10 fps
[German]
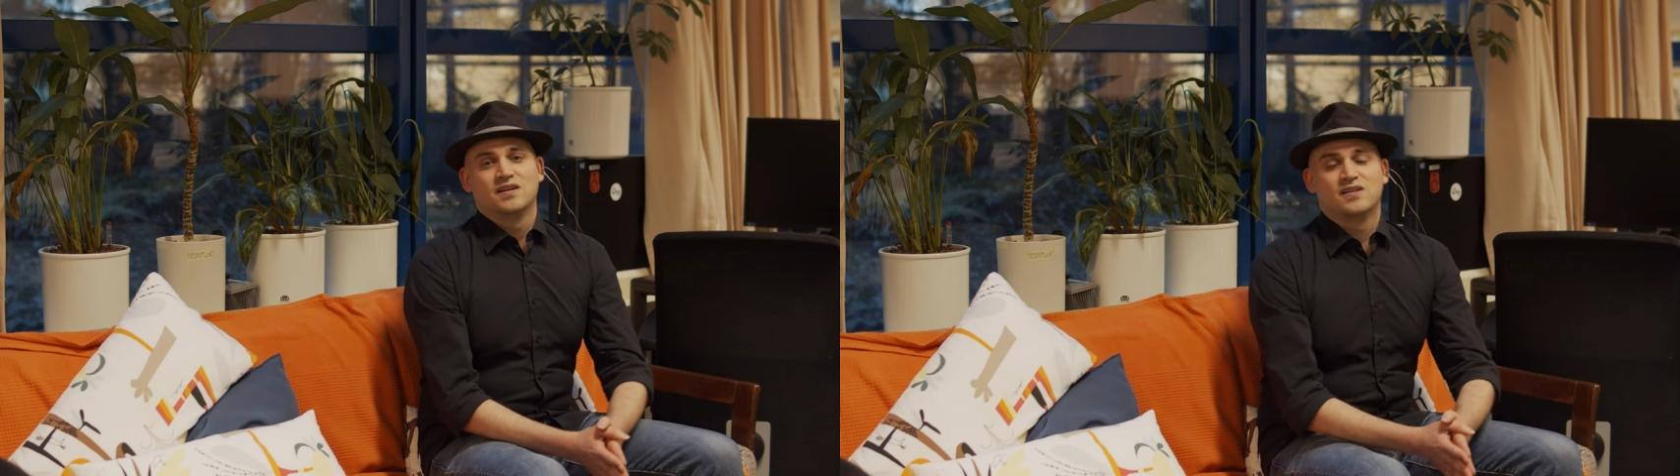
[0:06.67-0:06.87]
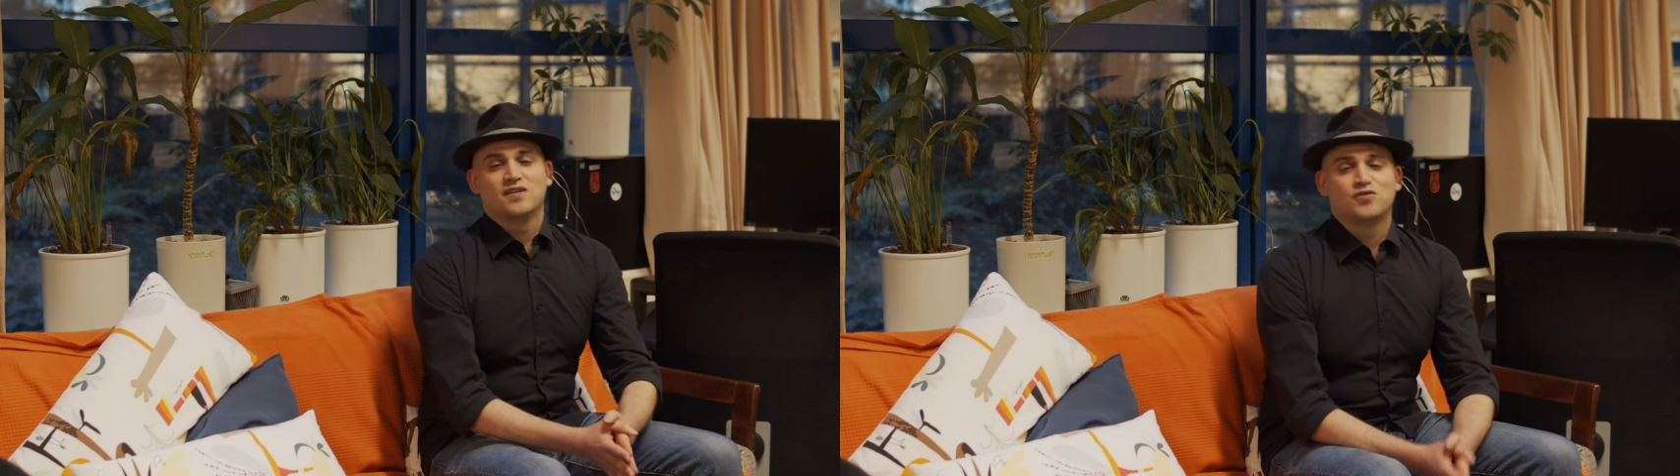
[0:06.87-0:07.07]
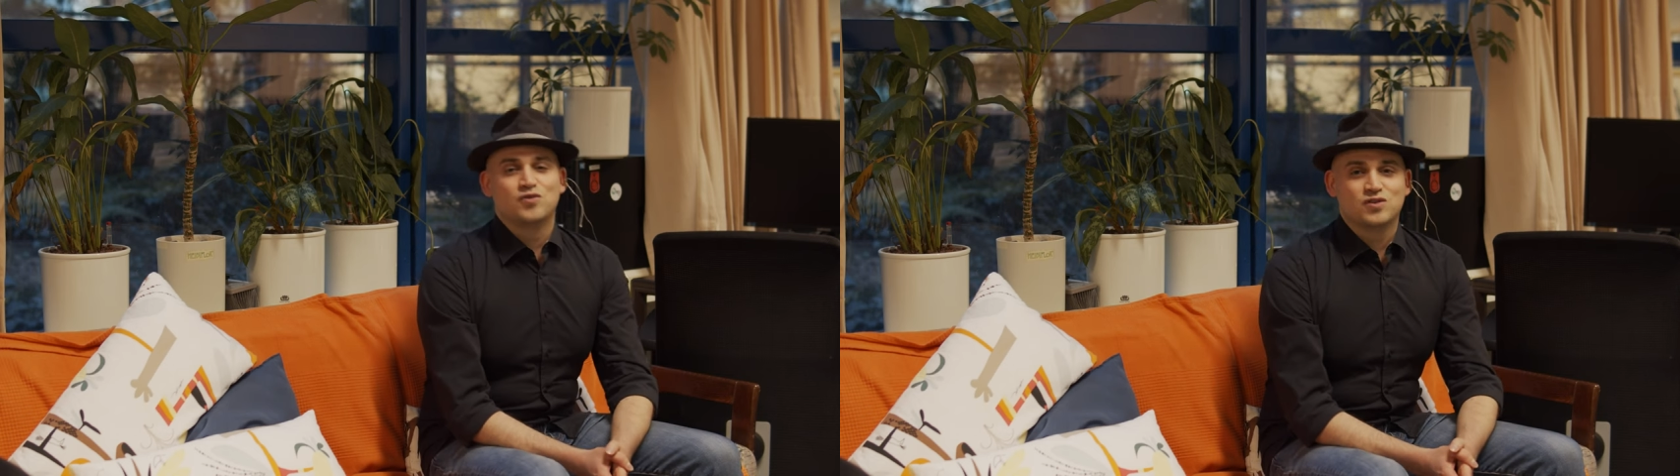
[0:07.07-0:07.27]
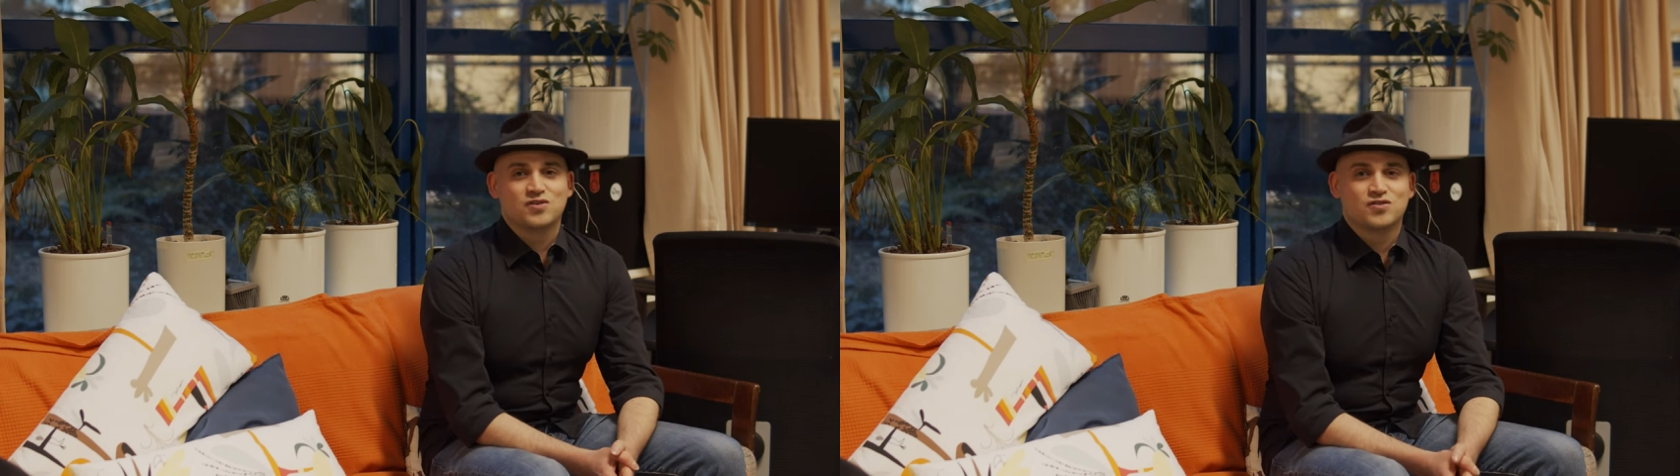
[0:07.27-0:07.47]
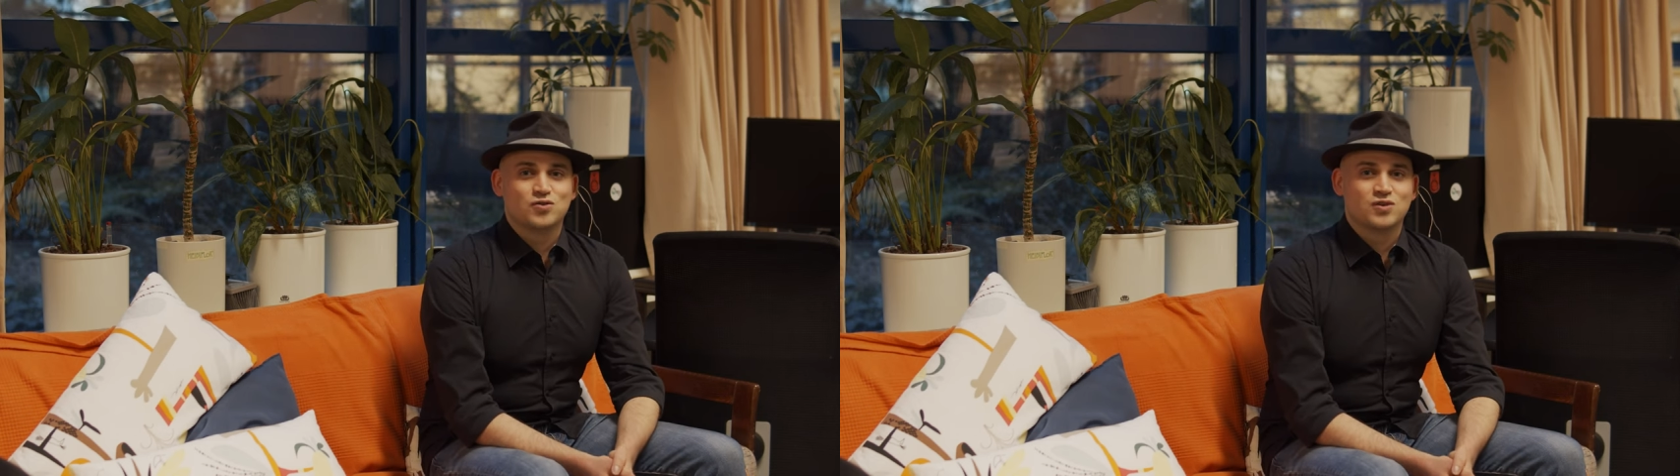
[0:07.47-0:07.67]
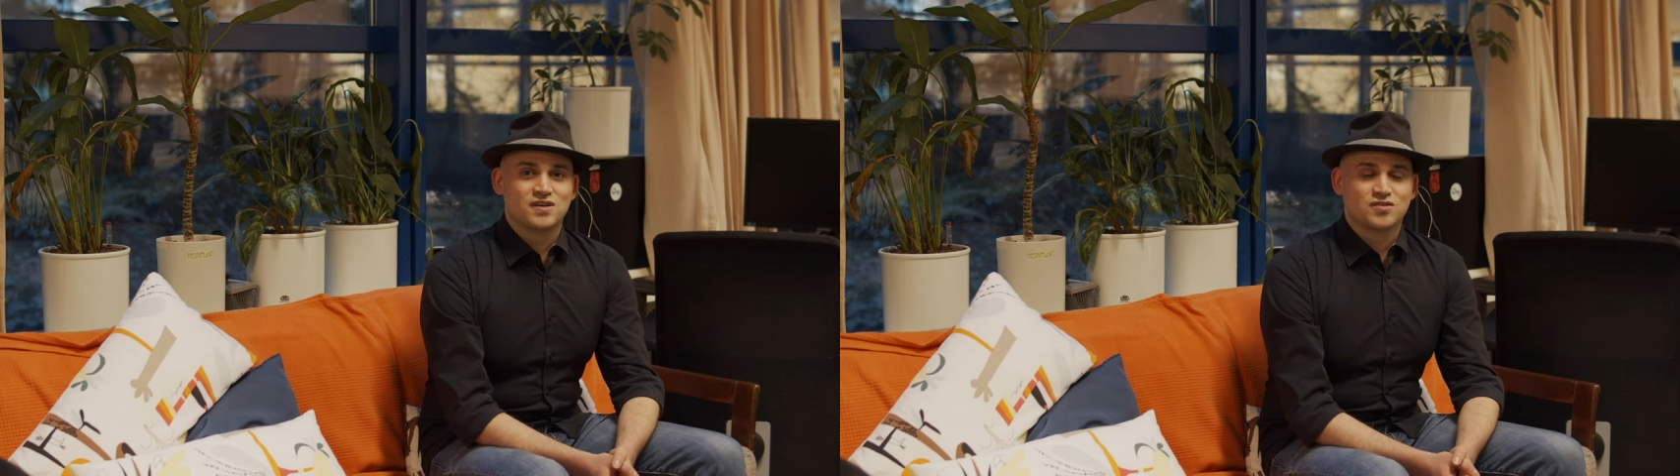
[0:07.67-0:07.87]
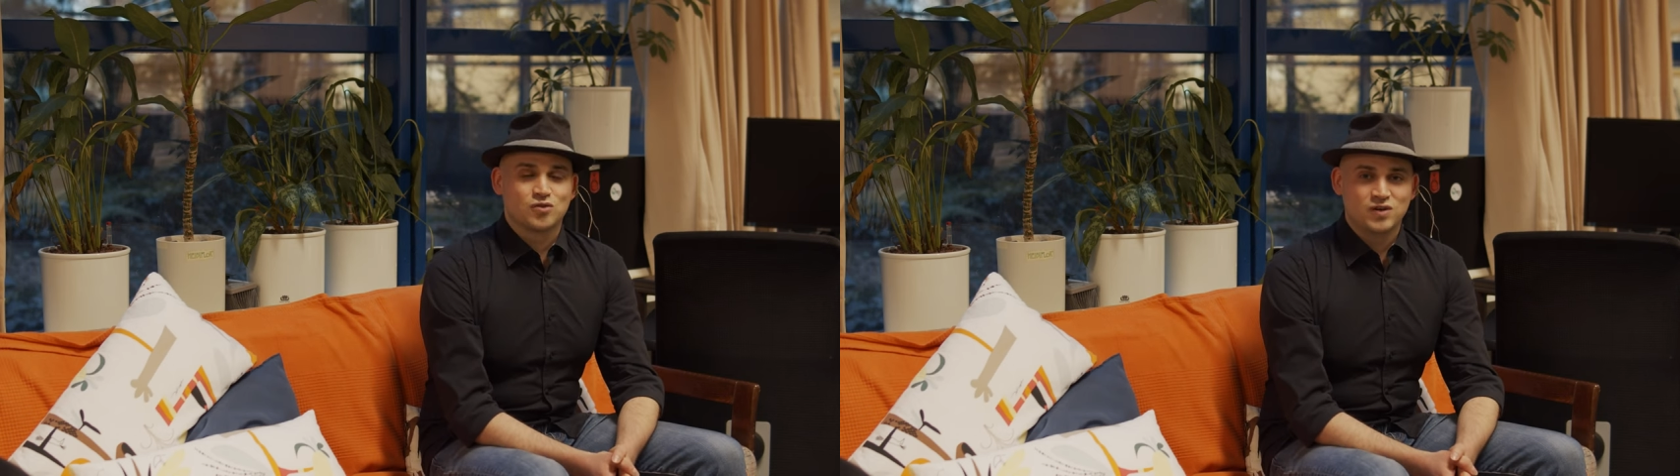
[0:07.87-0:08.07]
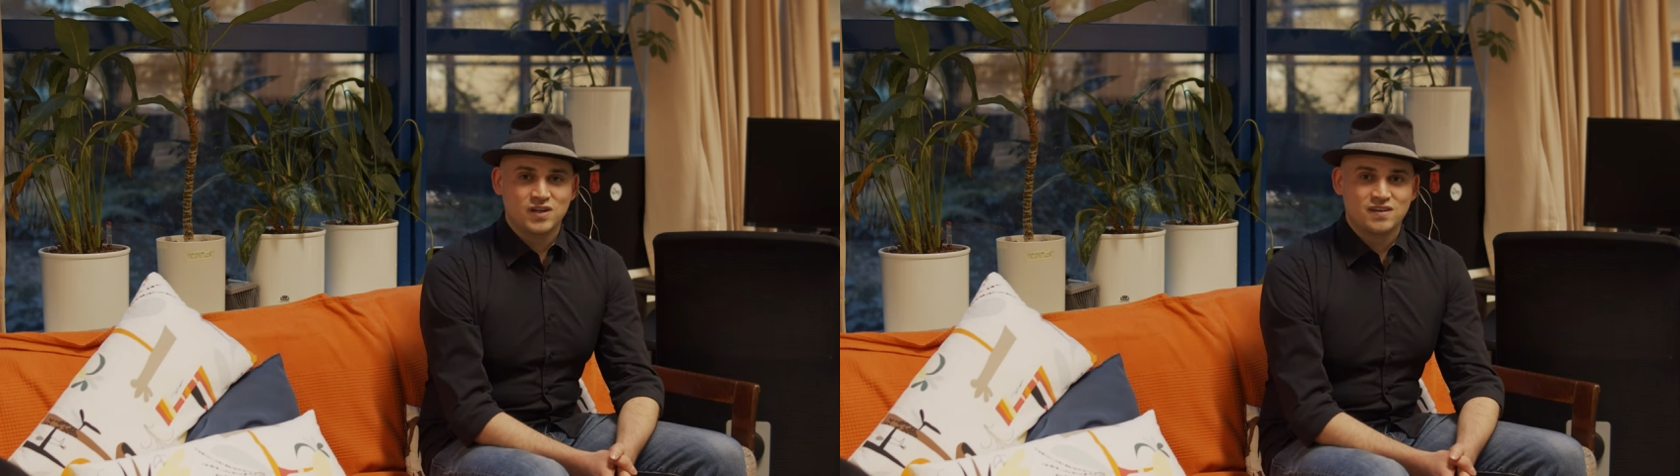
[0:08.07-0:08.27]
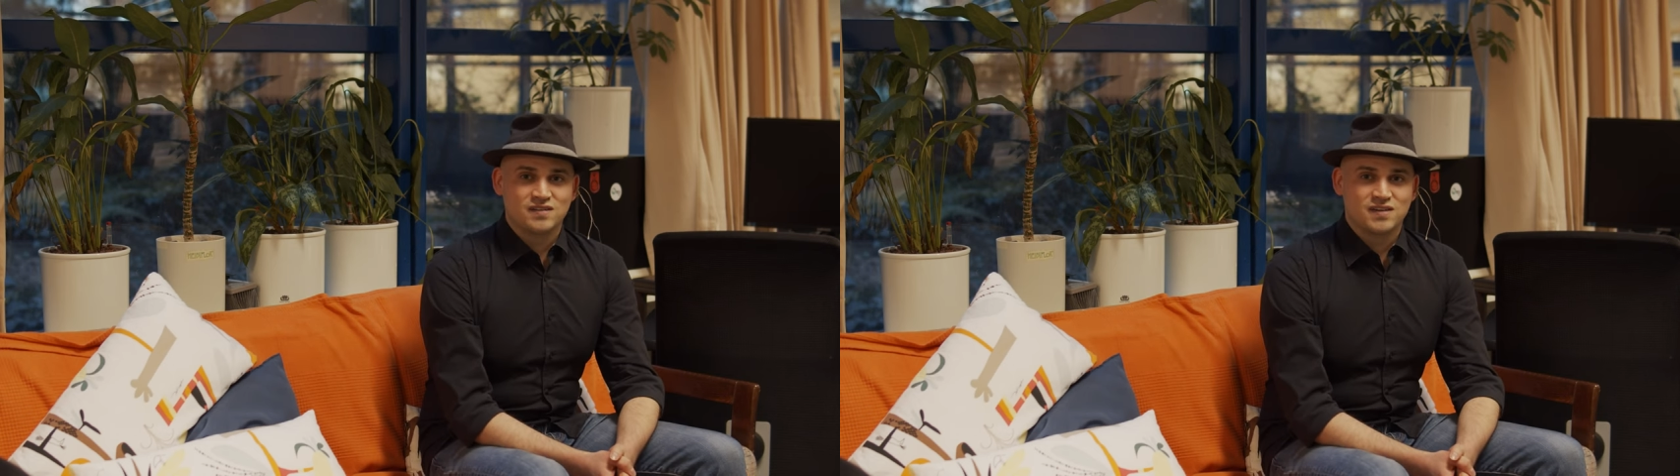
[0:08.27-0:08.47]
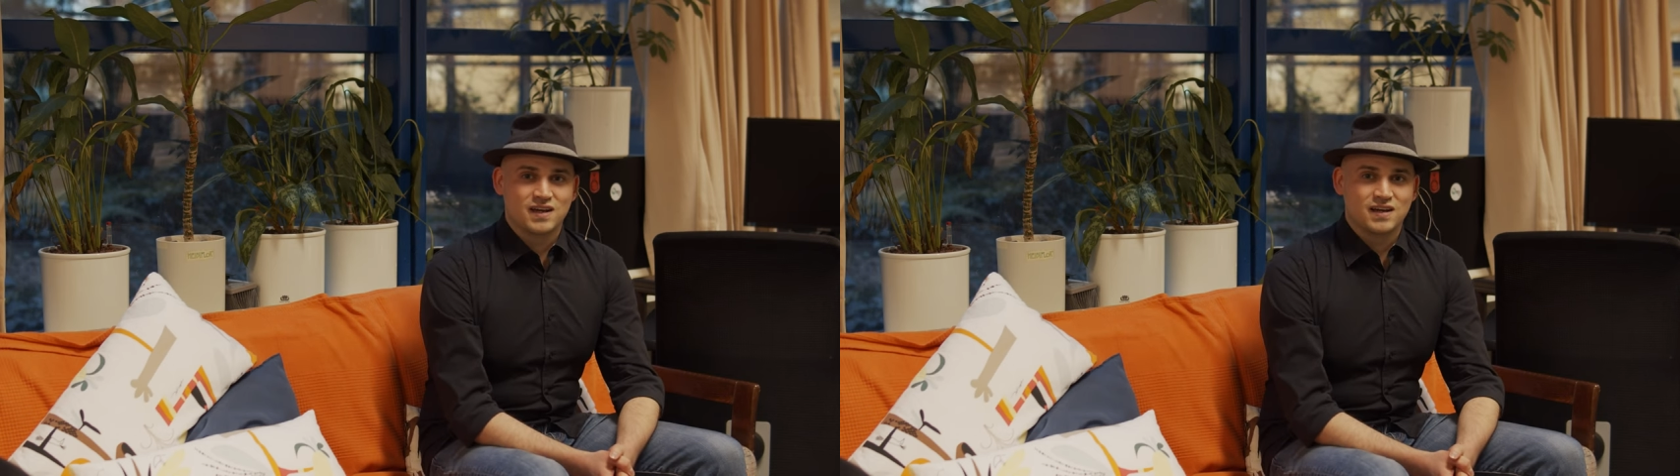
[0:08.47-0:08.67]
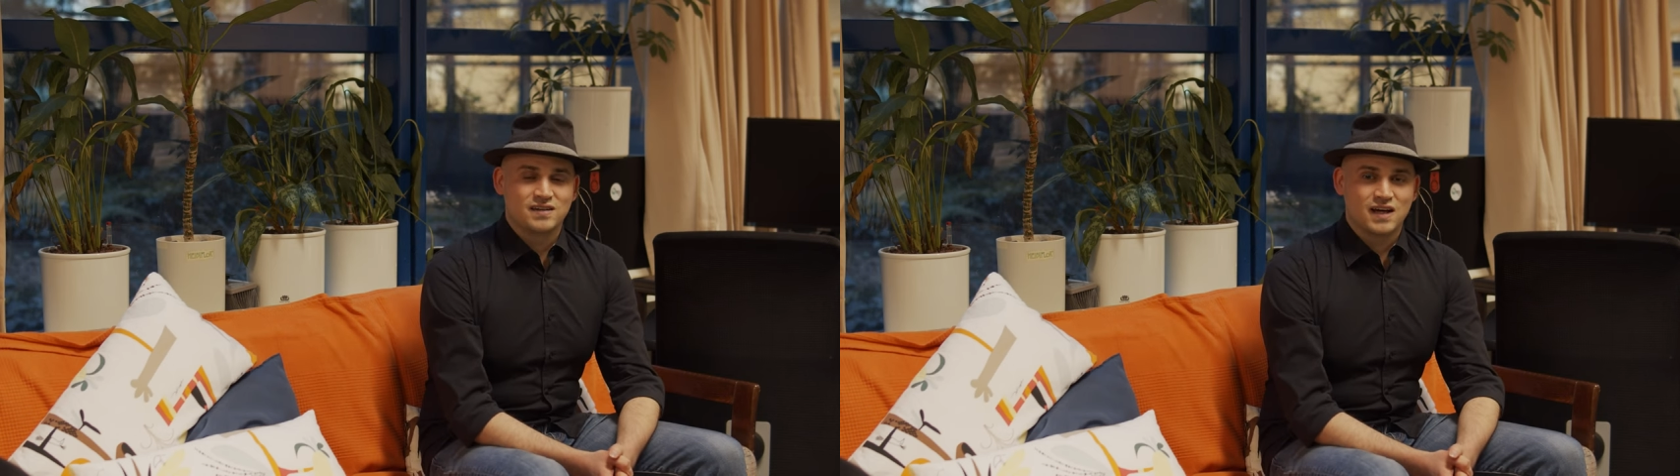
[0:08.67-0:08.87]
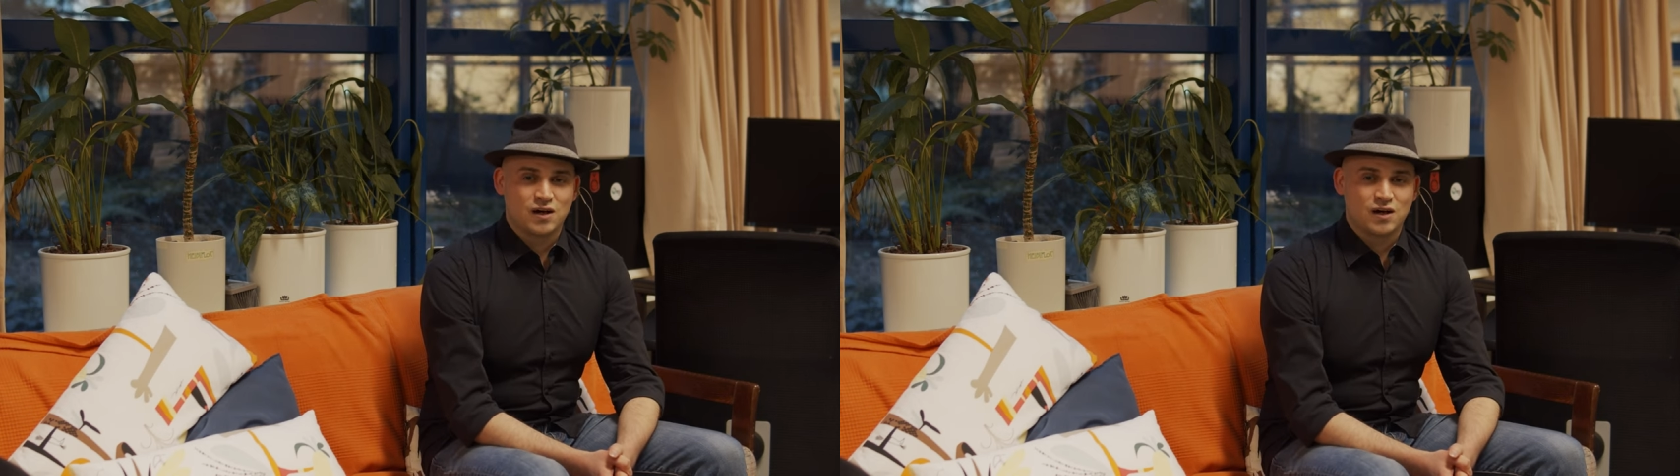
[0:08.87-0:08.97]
Das führt dazu, dass uni-intern die